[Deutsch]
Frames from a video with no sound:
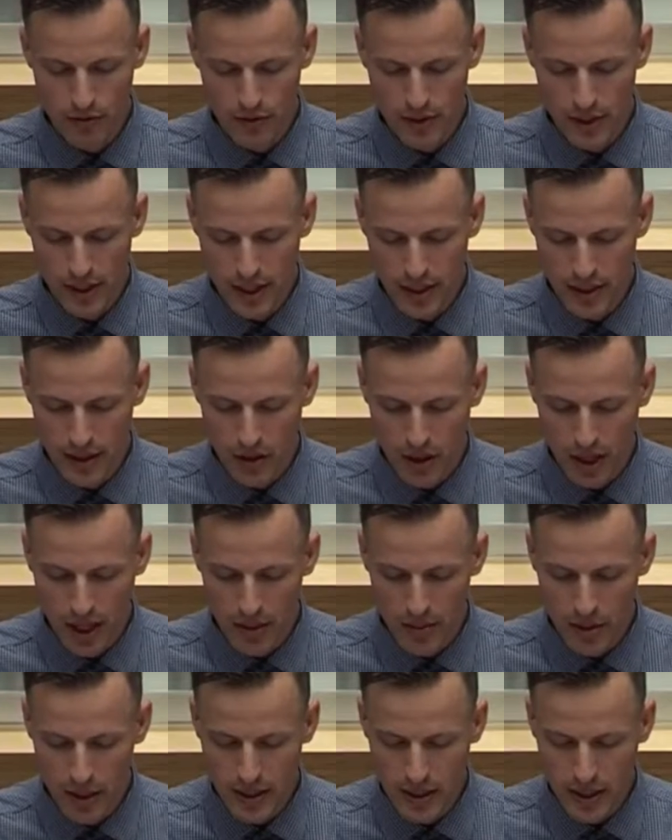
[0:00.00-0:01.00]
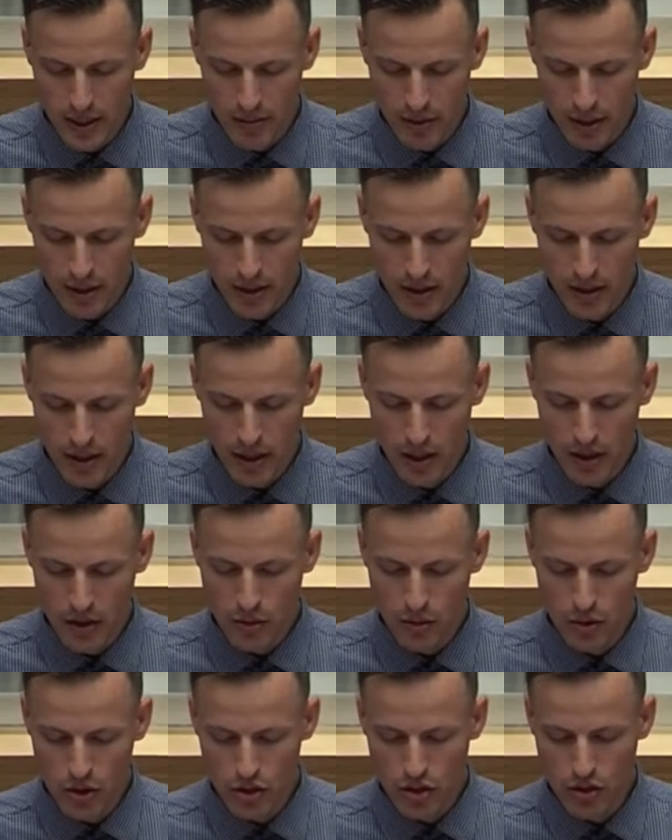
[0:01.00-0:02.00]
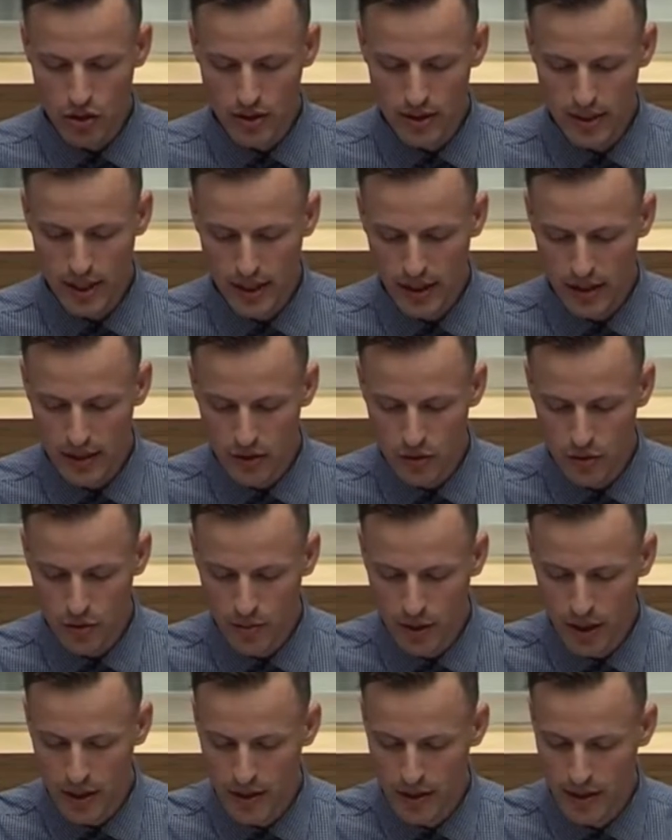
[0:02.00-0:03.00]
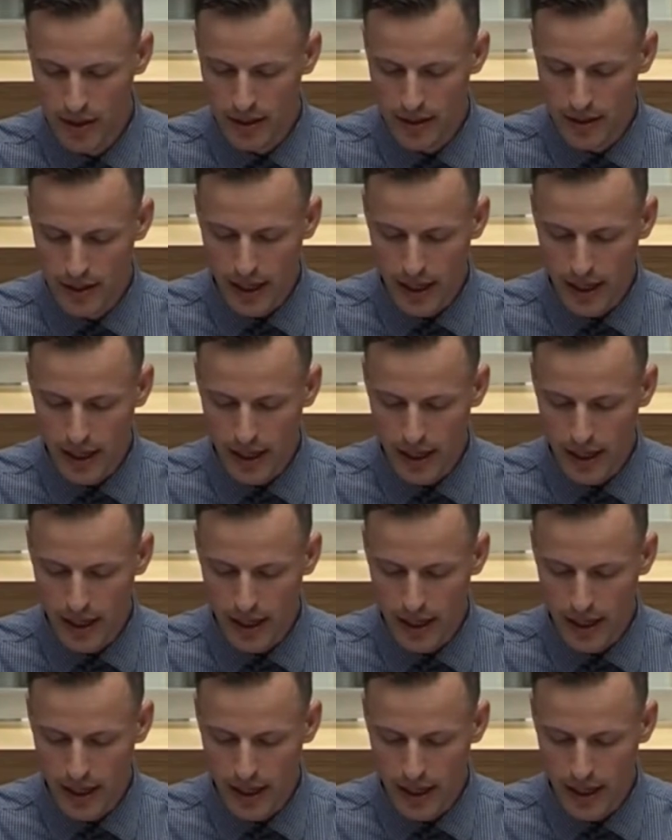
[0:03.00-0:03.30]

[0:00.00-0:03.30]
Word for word: profitieren auch Arbeitgeber, Grundstückseigentümer,